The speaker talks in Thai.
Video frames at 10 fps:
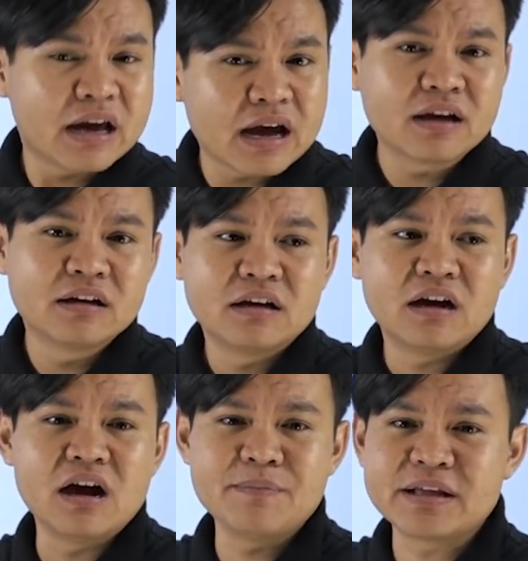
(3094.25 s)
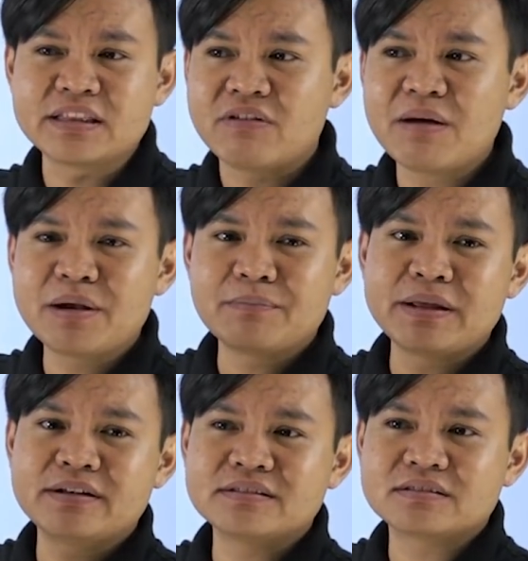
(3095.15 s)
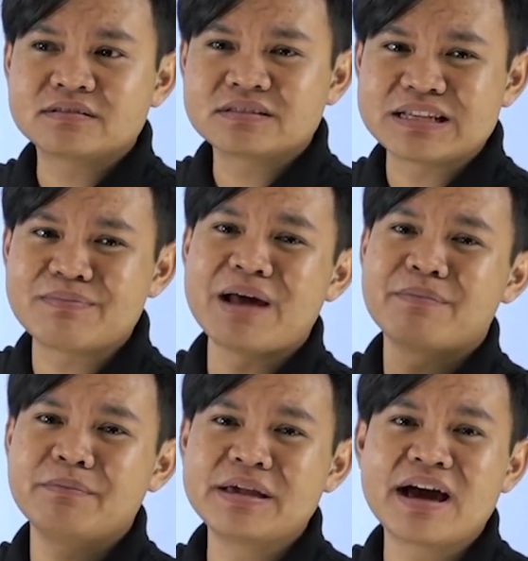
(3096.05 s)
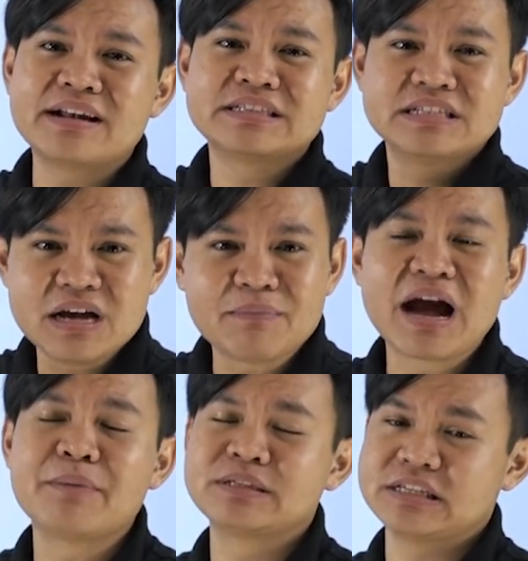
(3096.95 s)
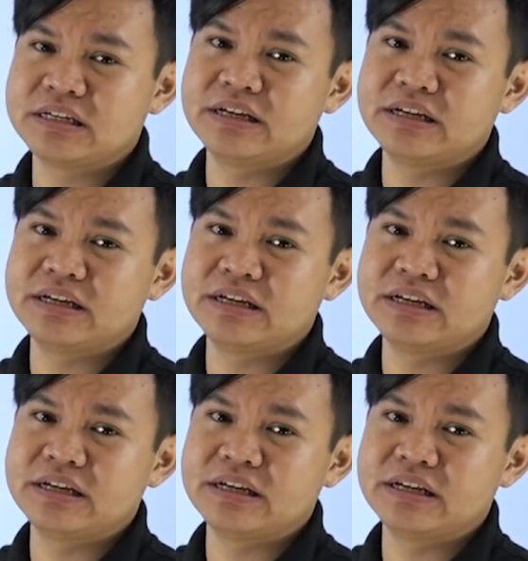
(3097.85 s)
นะเพียงแต่ว่ามันเป็นสมาร์ทแบบมีการเชื่อมคำเฉ